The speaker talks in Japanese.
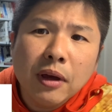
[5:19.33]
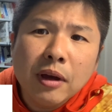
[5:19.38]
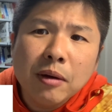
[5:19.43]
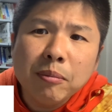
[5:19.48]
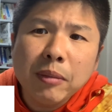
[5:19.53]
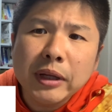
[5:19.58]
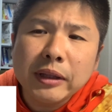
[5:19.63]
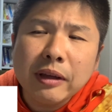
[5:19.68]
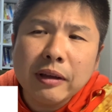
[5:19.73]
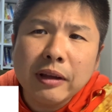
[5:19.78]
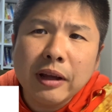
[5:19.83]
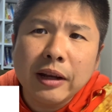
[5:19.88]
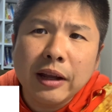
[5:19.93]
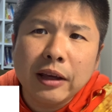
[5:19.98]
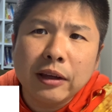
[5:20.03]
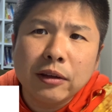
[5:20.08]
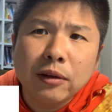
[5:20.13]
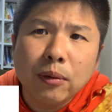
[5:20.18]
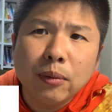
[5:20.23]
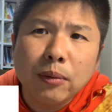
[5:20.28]
まあ、ただ
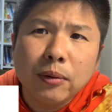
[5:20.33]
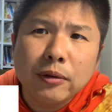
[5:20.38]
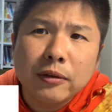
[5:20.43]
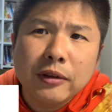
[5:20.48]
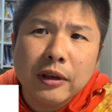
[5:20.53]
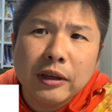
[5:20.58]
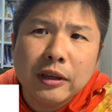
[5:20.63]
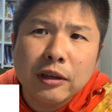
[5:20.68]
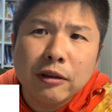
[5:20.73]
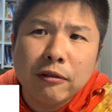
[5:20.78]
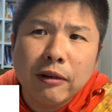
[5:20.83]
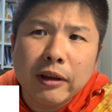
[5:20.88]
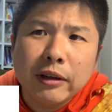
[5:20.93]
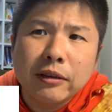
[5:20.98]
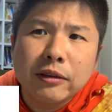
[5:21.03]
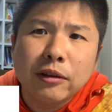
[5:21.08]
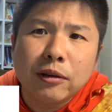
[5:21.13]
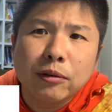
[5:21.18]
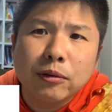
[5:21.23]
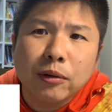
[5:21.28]
ね、業績はっ
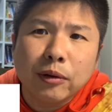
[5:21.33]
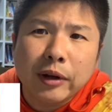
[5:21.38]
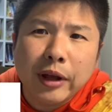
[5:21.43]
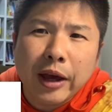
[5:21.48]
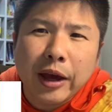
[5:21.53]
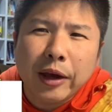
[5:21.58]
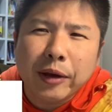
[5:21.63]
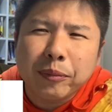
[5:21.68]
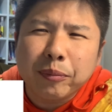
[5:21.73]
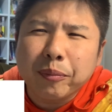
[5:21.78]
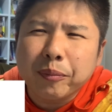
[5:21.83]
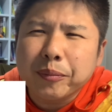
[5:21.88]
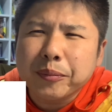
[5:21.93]
ていうとね、